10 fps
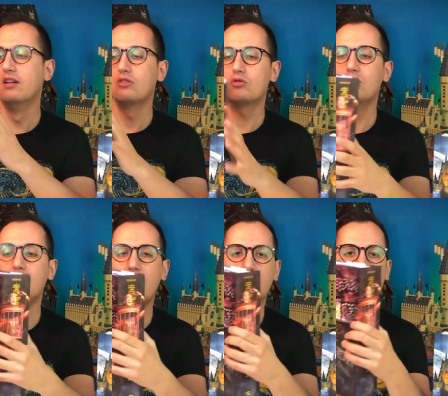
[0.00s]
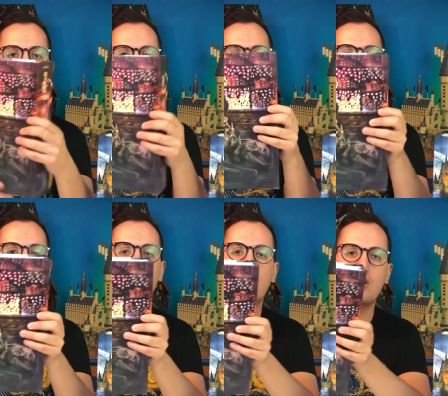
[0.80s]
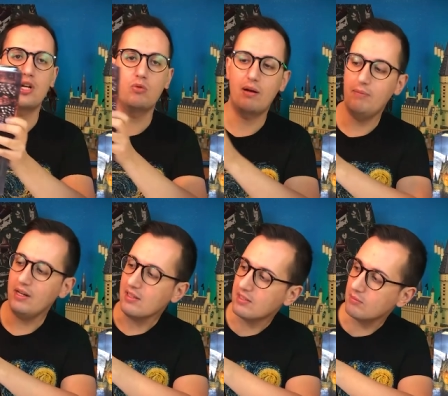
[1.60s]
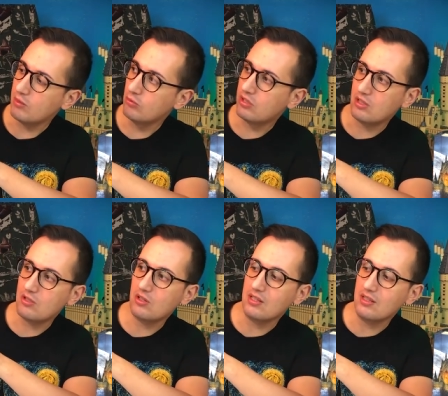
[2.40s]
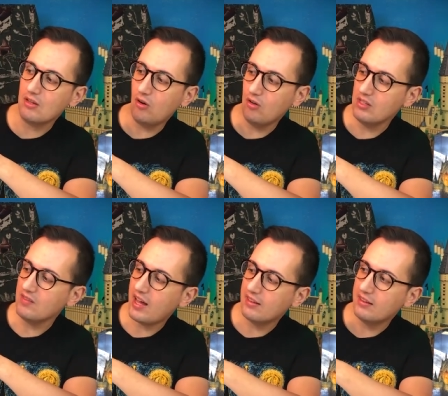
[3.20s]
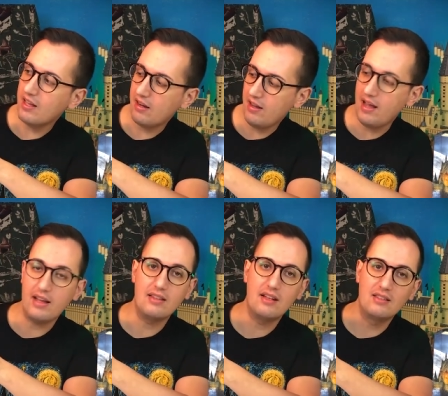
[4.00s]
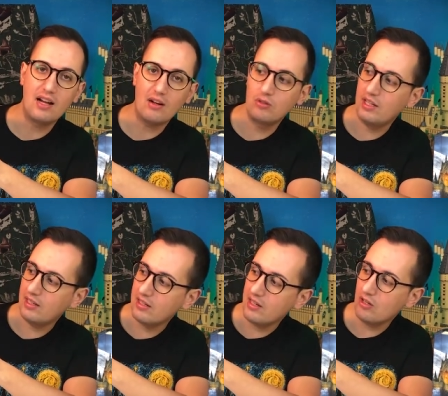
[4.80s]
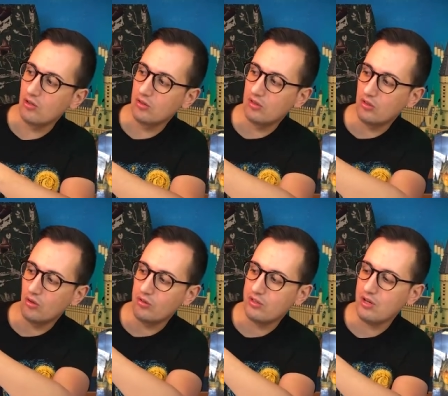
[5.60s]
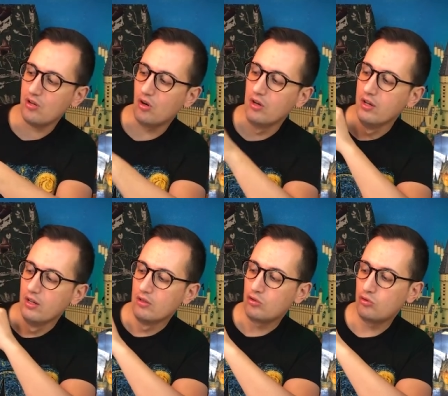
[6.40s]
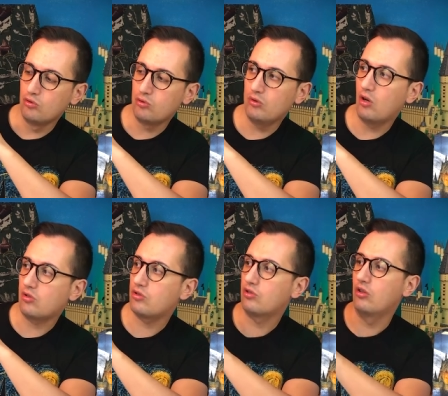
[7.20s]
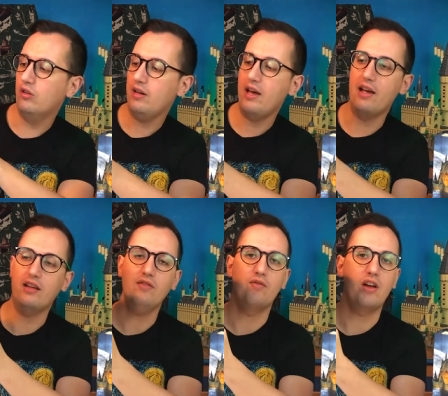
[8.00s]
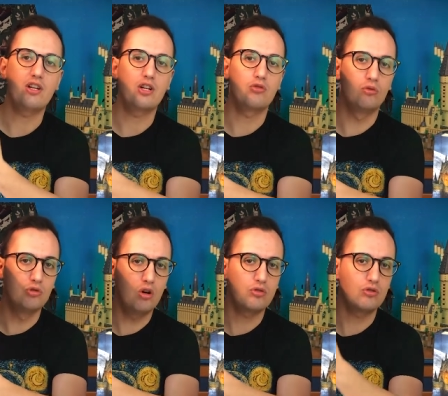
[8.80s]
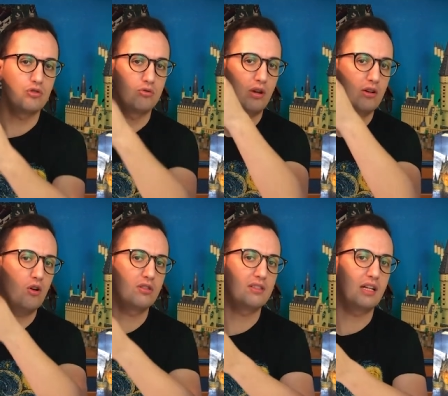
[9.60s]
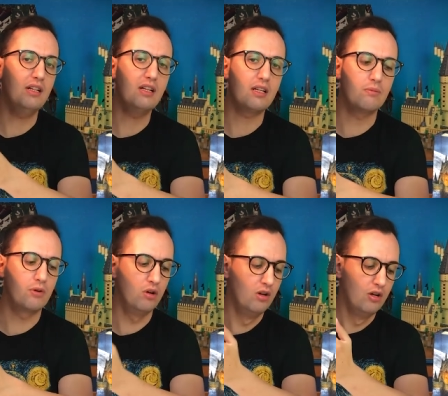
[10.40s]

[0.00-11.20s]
Sul retro troviamo invece una bellissima illustrazione di Ollivander e del drago della Gringot col trio sul suo dorso e invece sul dorso, sulla costa del libro,